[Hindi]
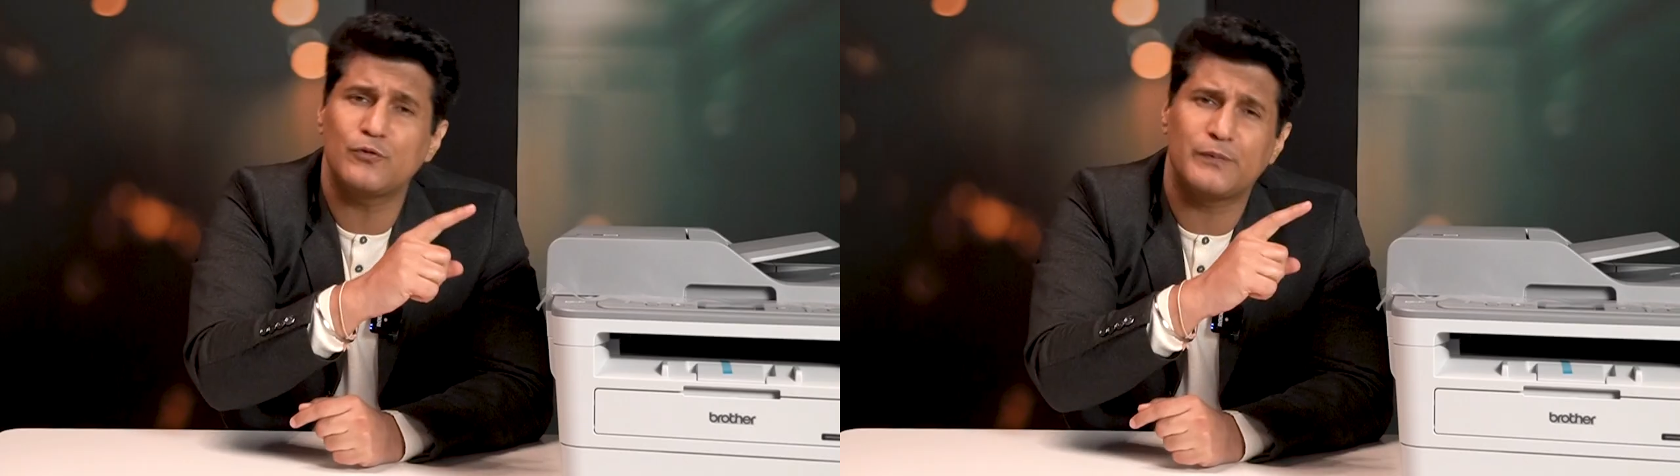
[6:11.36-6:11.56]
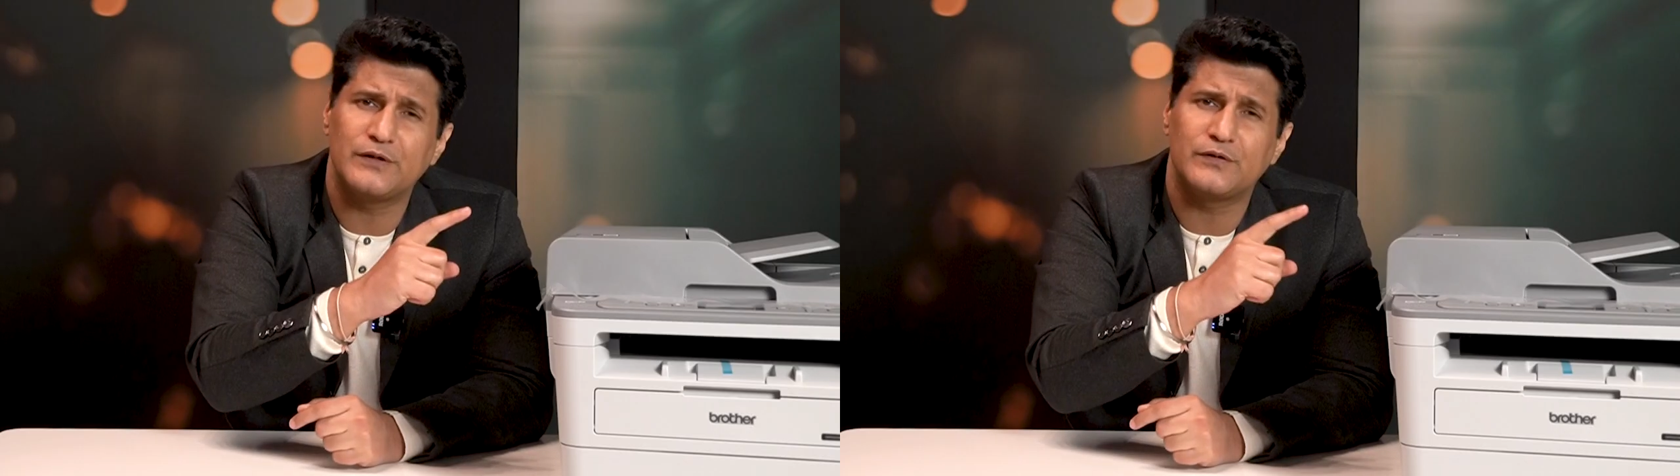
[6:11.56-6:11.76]

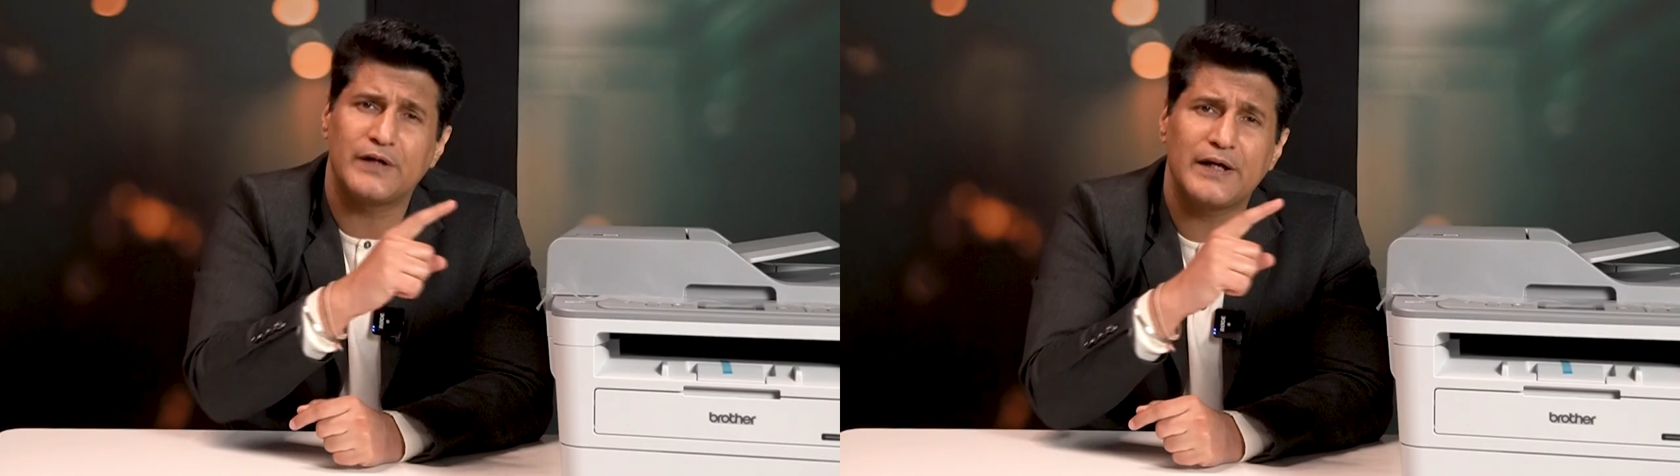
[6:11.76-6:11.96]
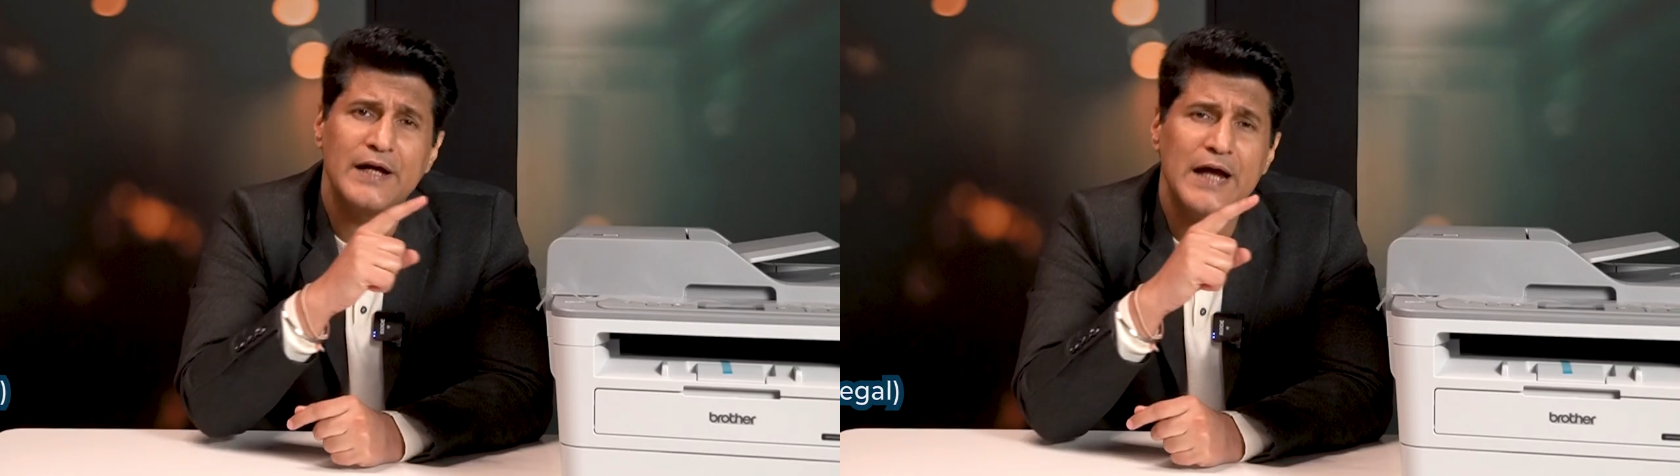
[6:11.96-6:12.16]
जो प्रिंटर
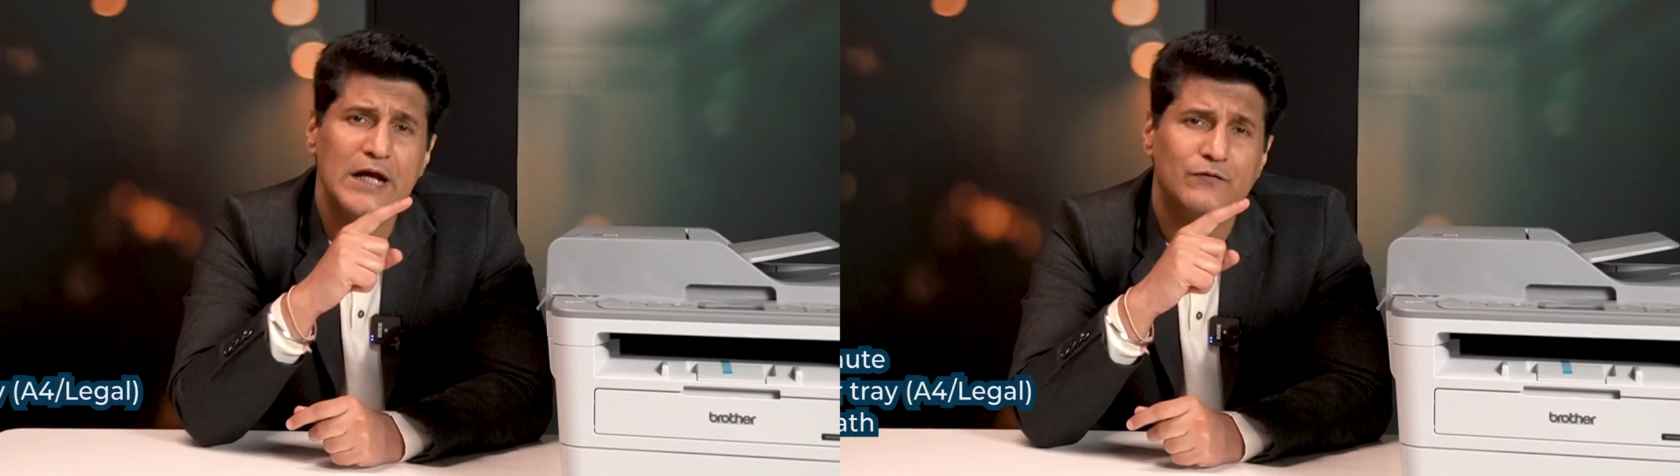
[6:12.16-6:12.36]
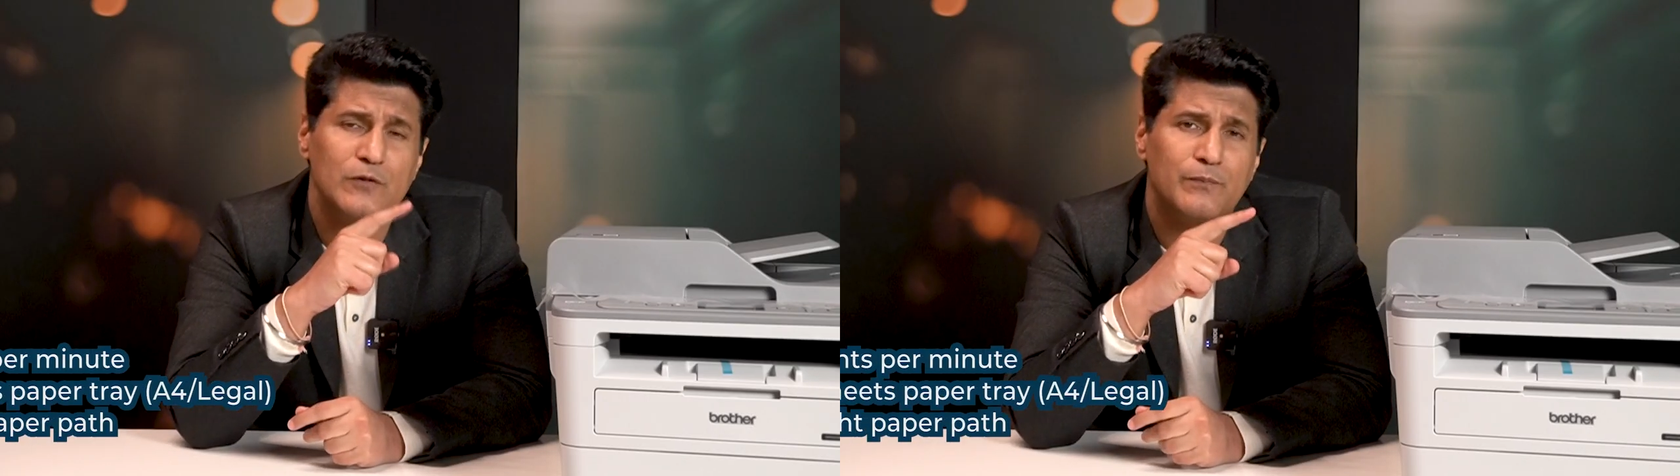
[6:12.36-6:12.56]
है
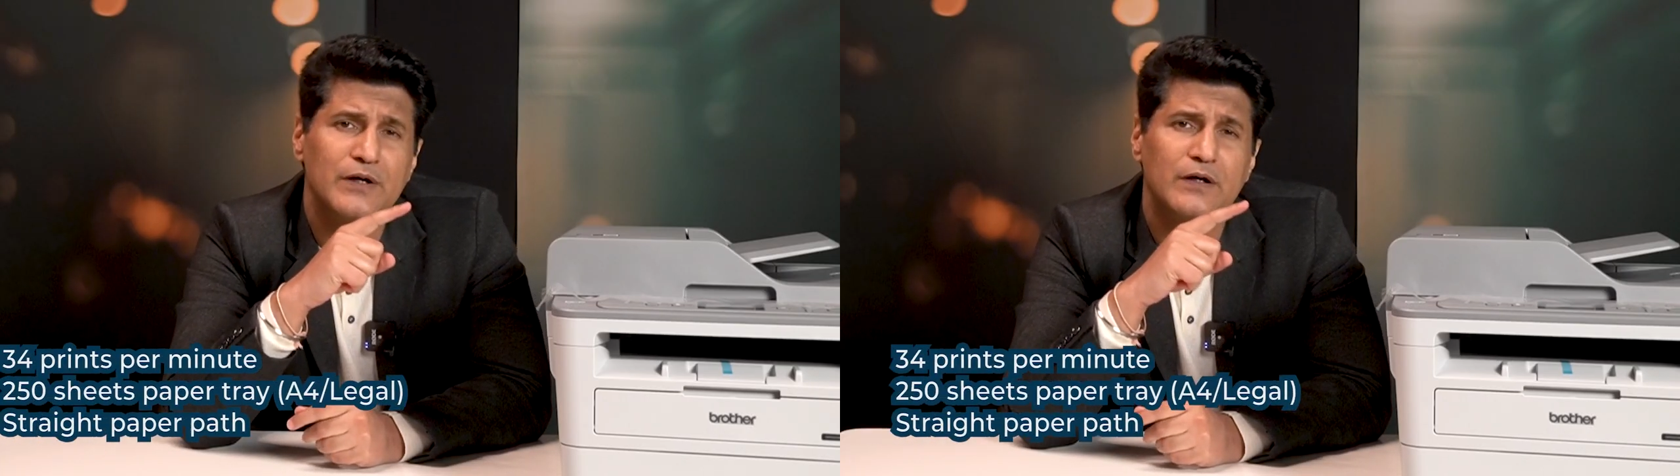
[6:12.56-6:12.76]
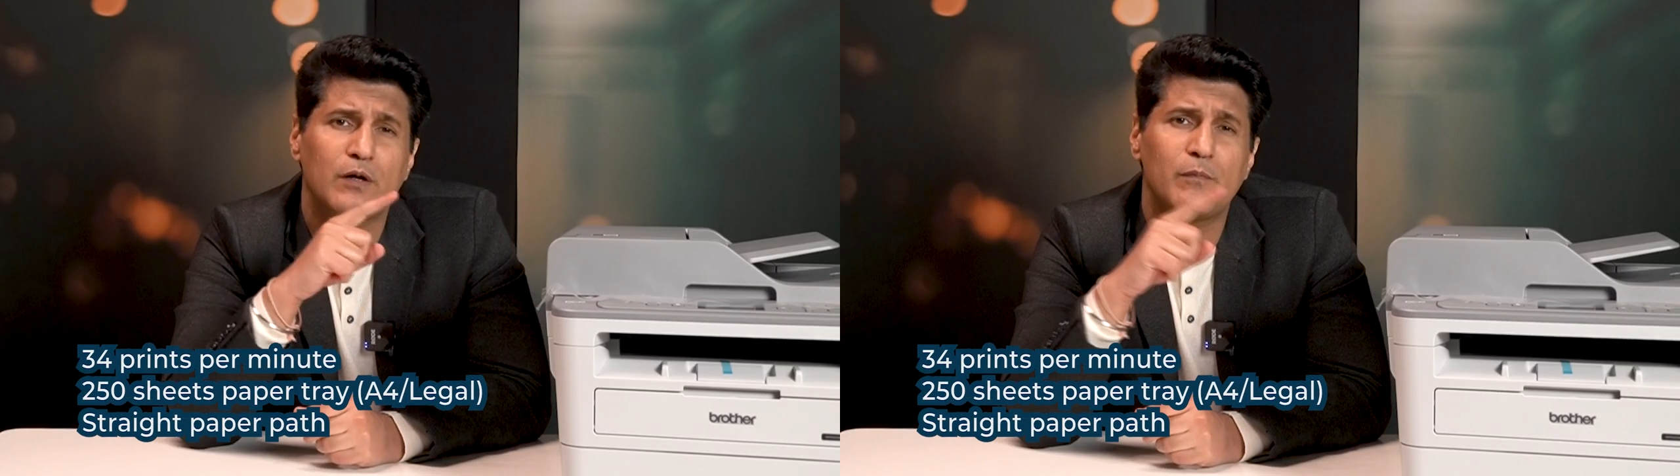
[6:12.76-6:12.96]
इट विल
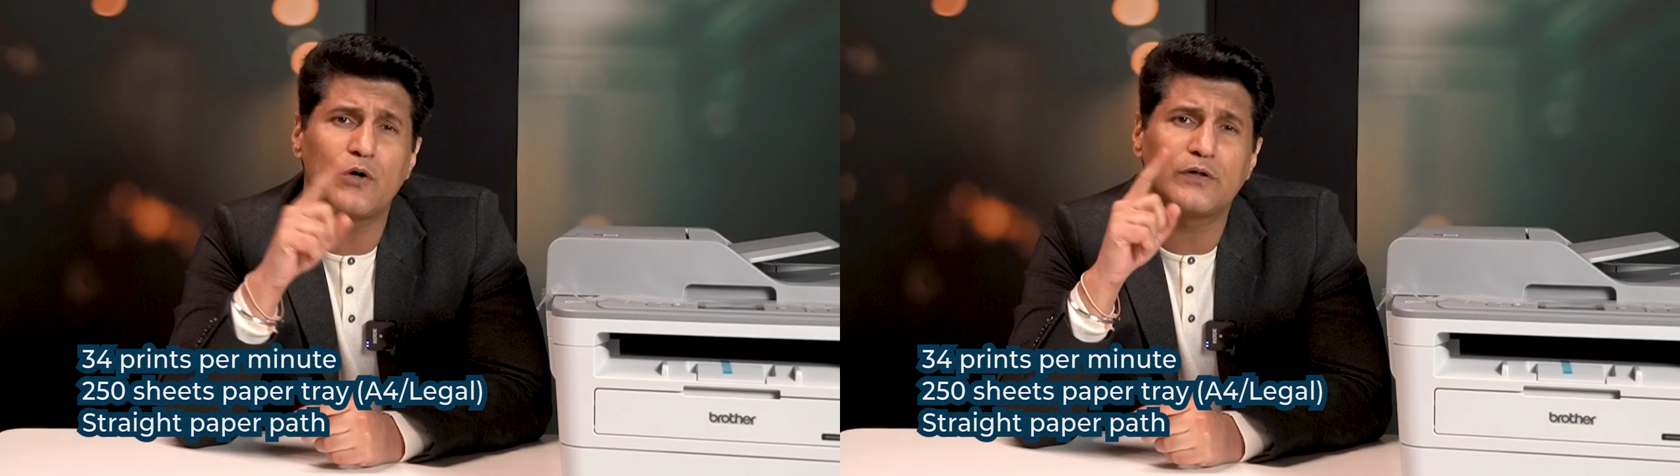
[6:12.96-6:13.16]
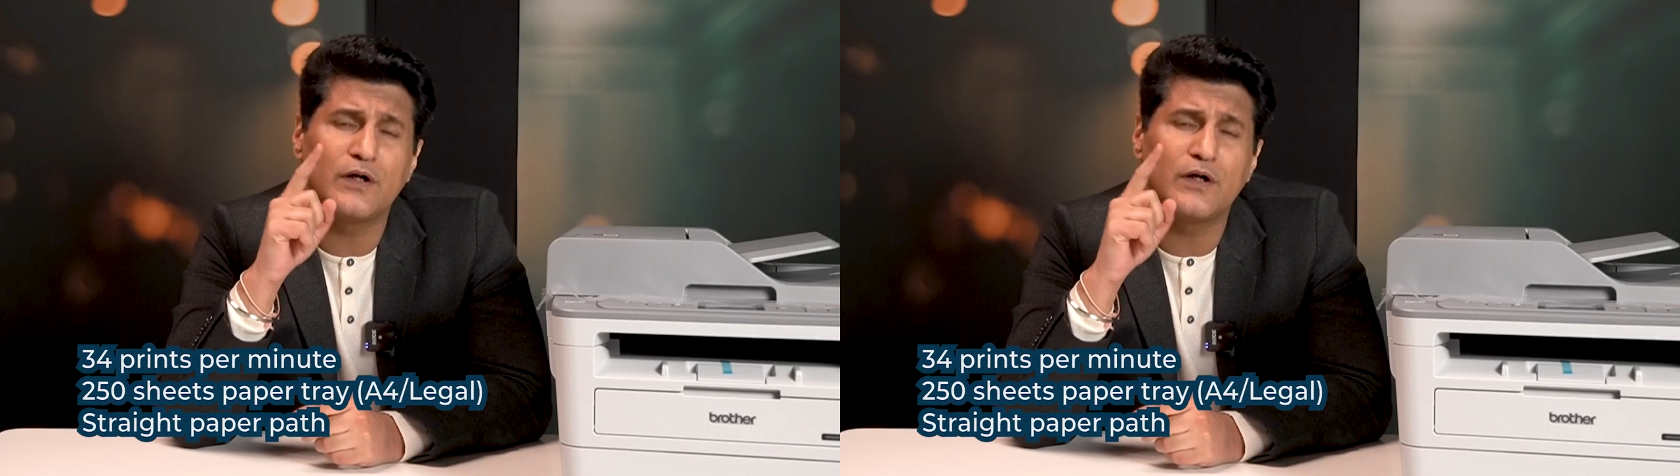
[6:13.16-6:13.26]
प्रिंट एट अबाउट